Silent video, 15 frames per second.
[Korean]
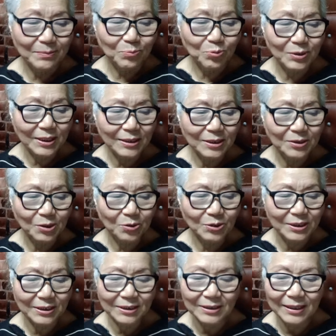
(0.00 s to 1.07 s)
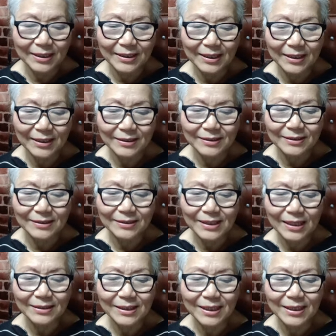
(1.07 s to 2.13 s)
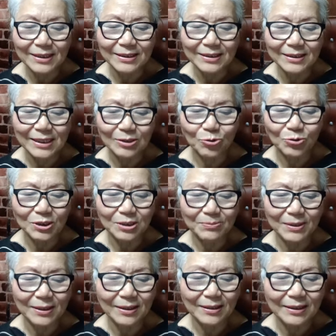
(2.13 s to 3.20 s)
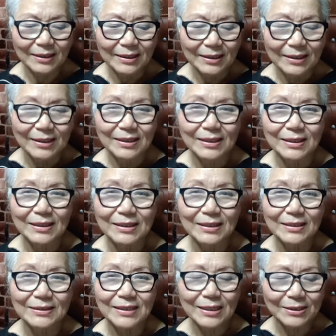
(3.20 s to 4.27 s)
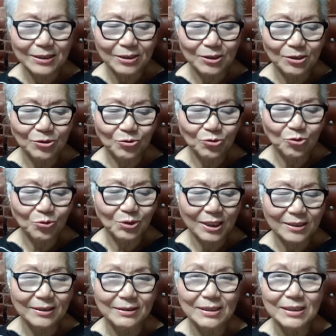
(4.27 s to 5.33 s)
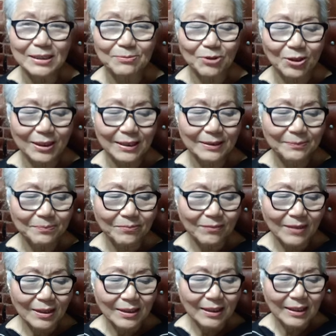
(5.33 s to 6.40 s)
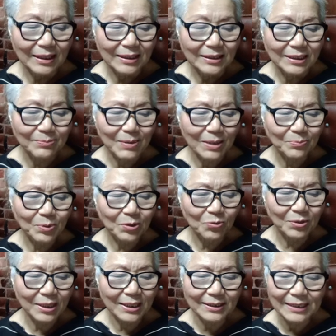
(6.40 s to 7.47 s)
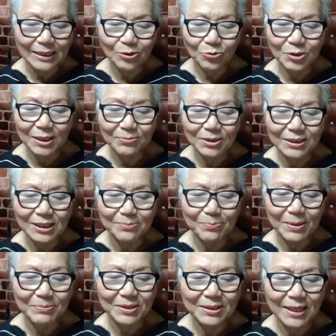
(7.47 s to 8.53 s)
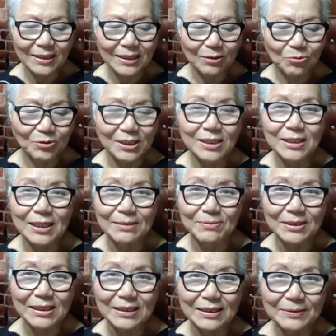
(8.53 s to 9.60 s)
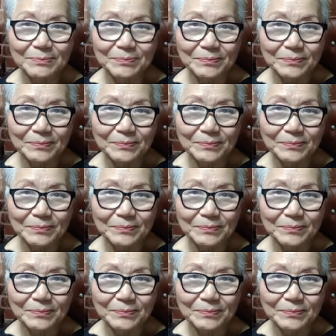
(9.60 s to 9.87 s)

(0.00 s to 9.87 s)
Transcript: 부산 의료진에게 상당한 자존심에 에, 상처를 줬다는 느낌과 지방 병원의 자존감을 짓밟는 행위라고 생각합니다.